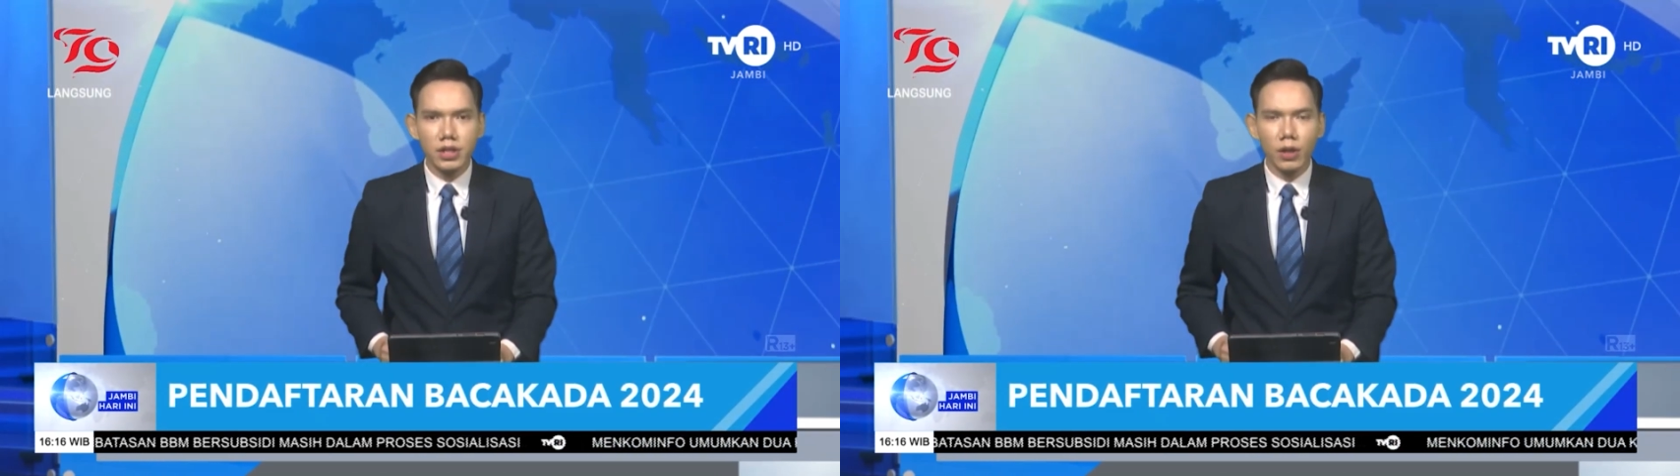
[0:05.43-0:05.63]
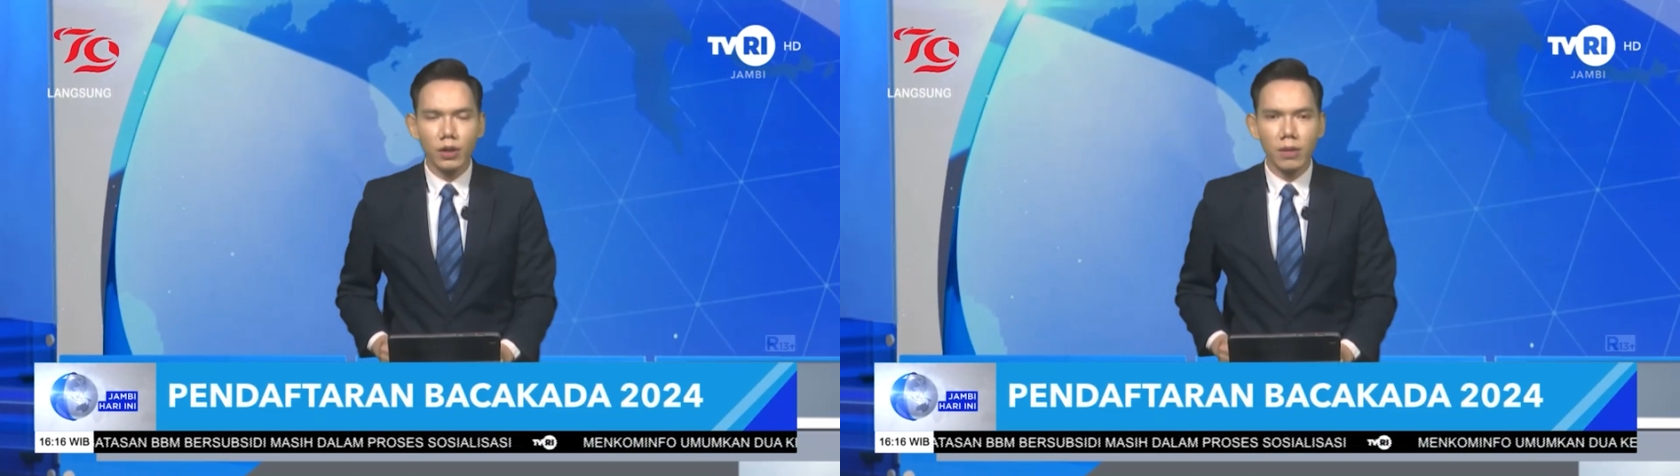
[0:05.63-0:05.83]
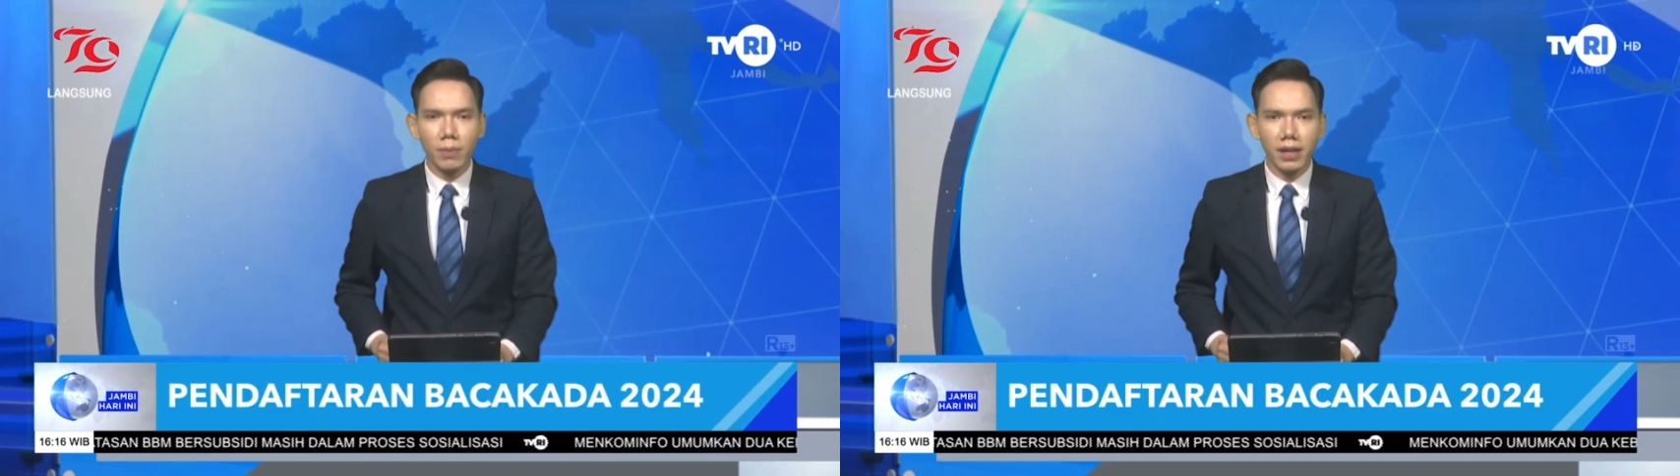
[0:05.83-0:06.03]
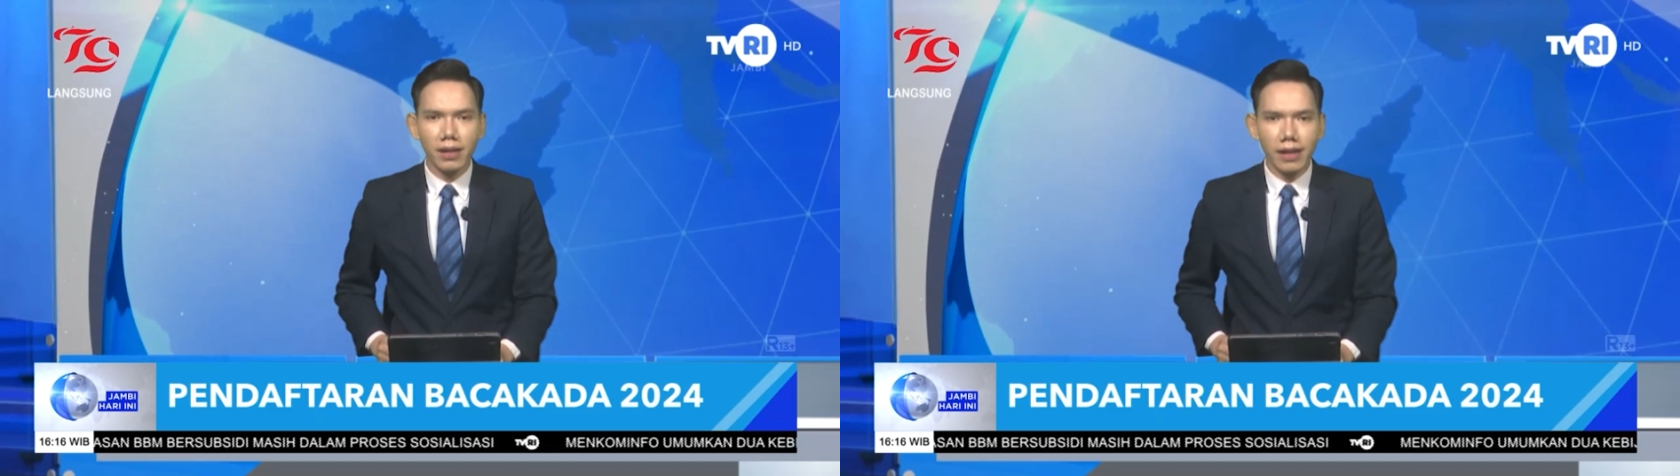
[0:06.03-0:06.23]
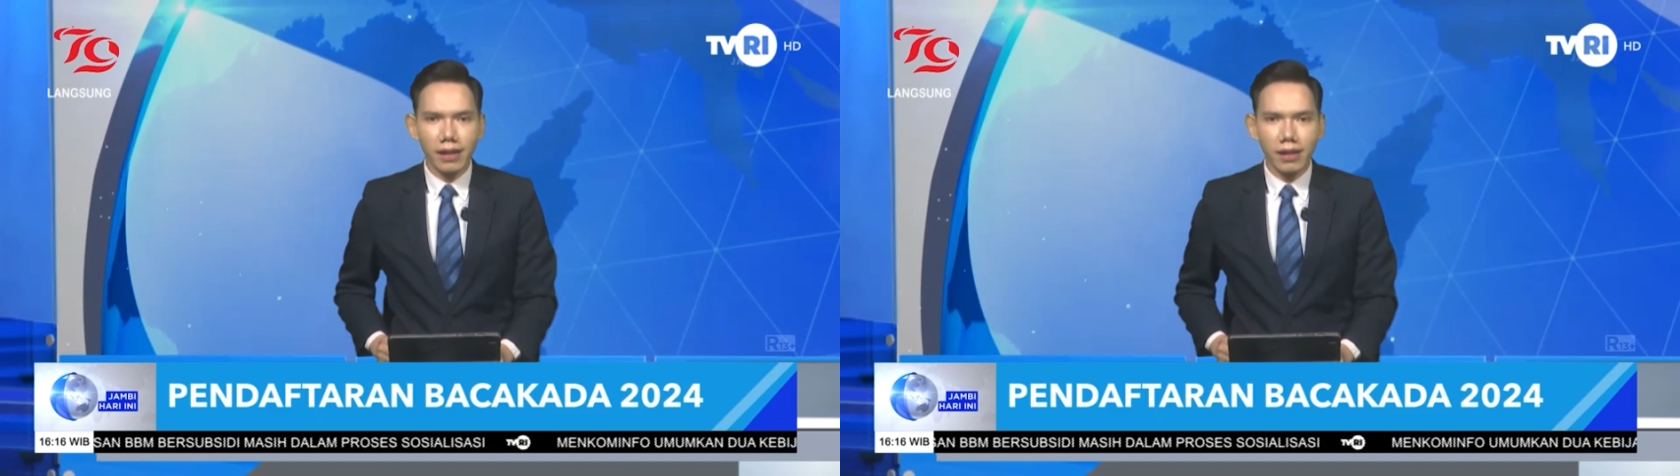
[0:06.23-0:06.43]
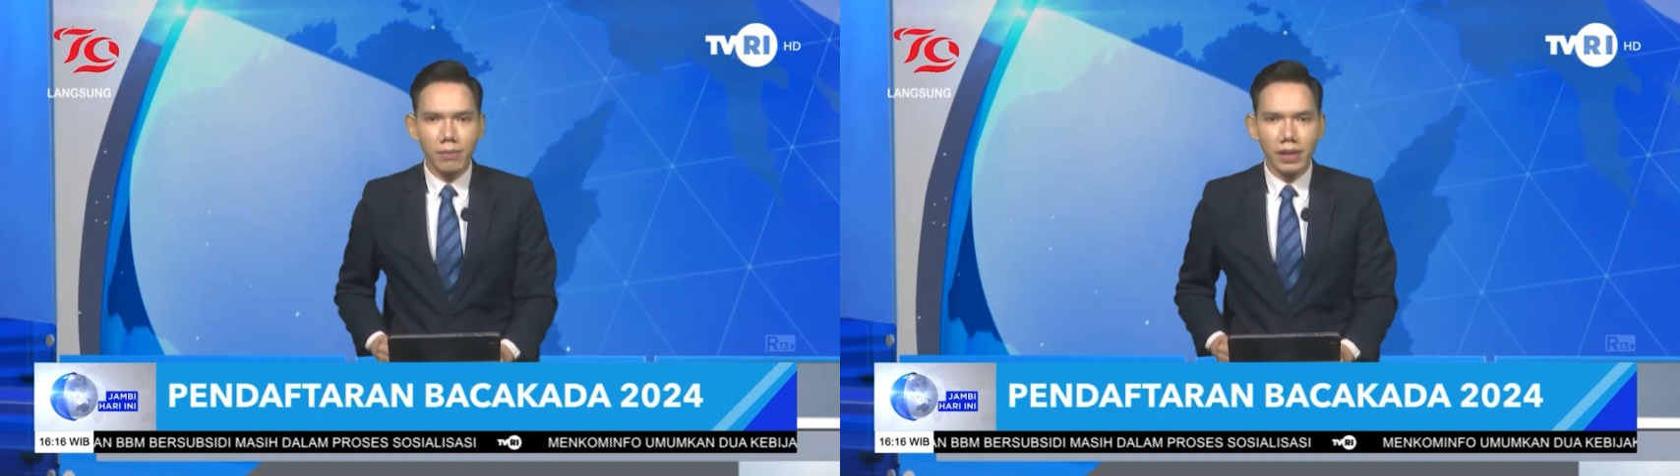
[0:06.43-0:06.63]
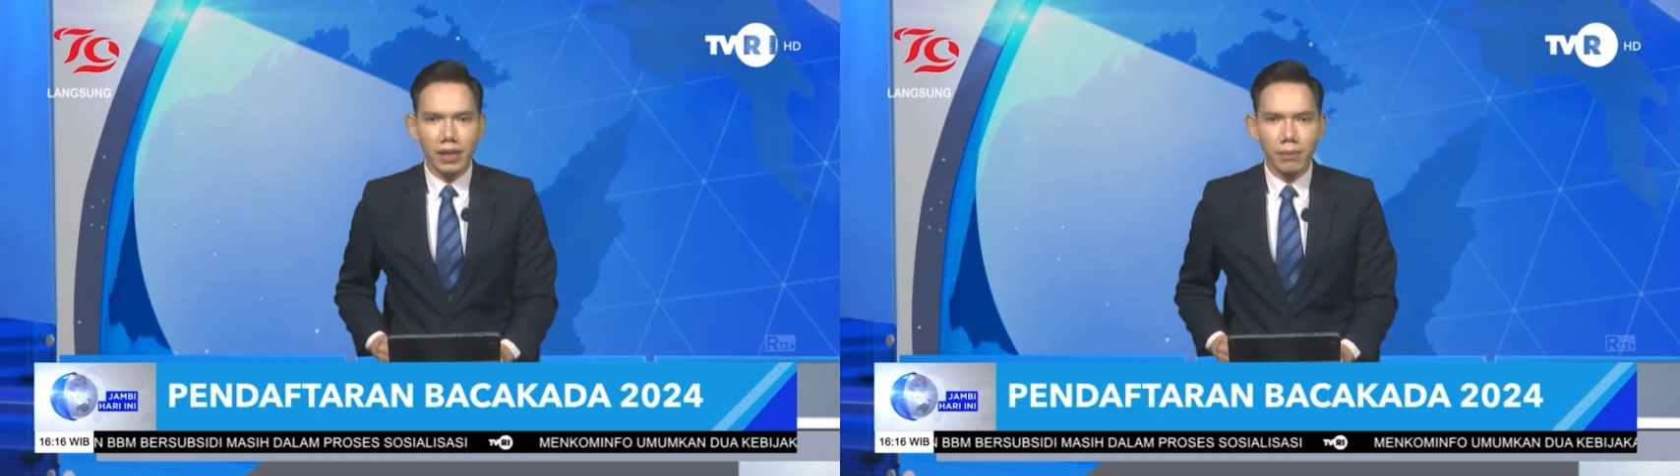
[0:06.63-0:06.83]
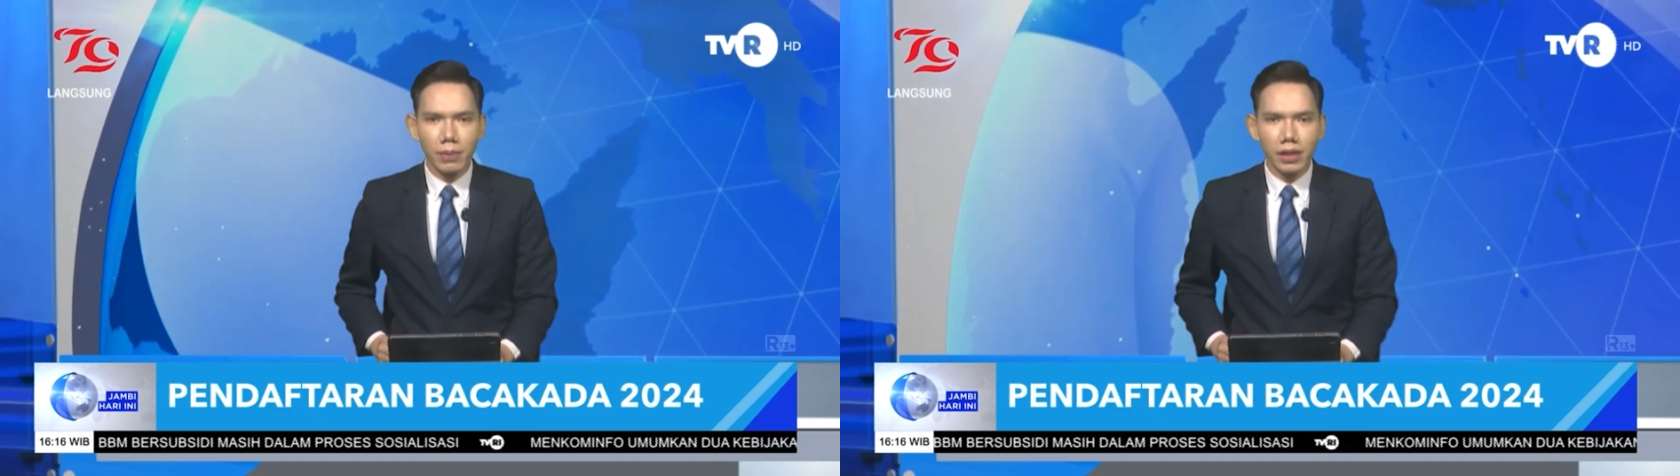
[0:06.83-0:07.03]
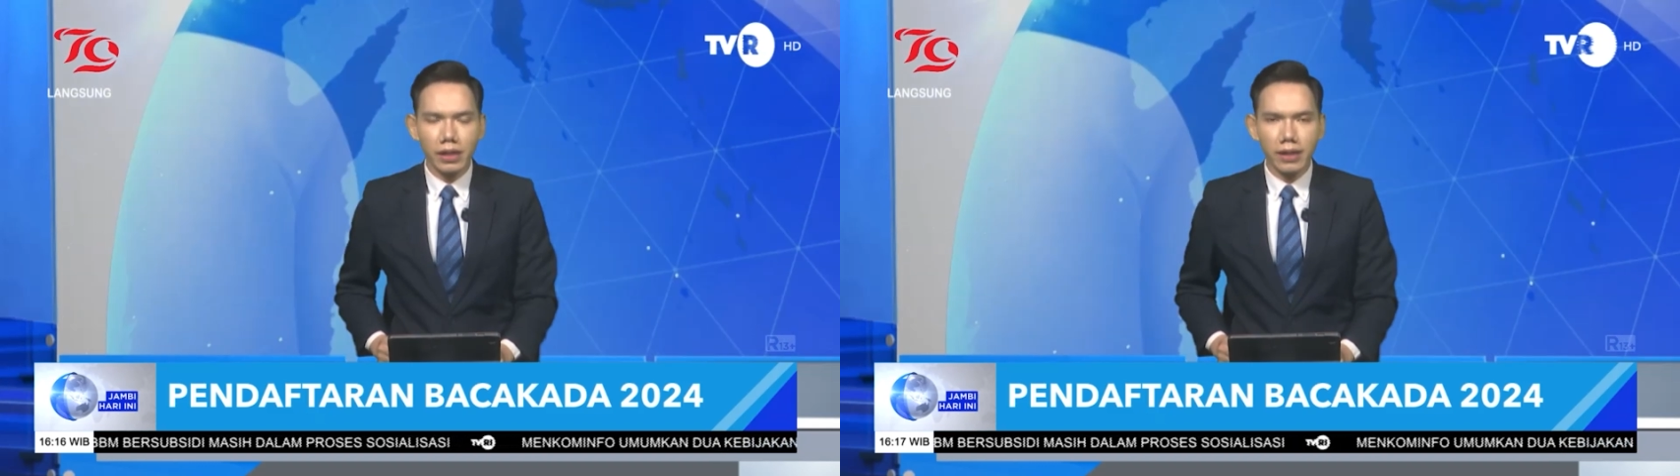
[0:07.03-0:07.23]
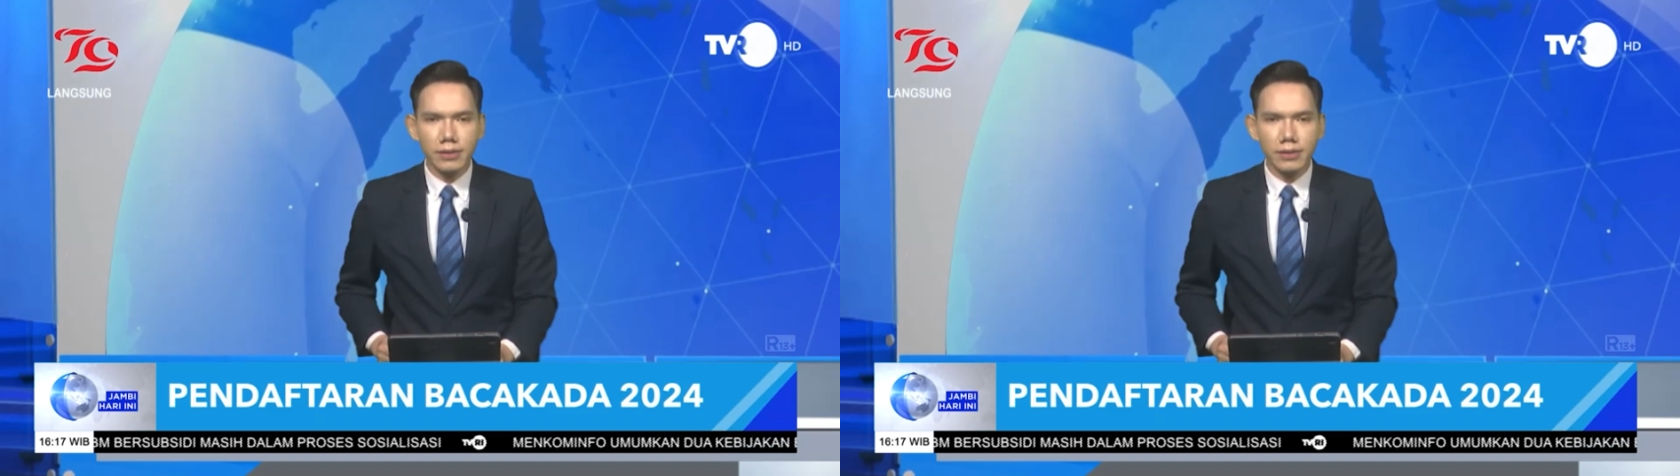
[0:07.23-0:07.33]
calon kepala daerah pada Pilkada